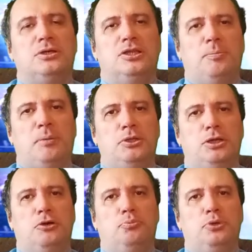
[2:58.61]

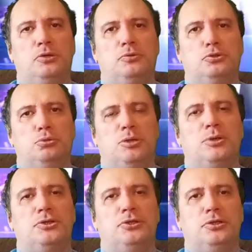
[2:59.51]
Напоминаю, первый суд
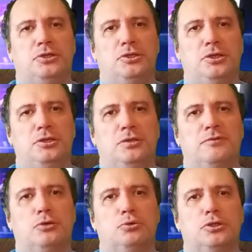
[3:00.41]
обратил эти деньги в доход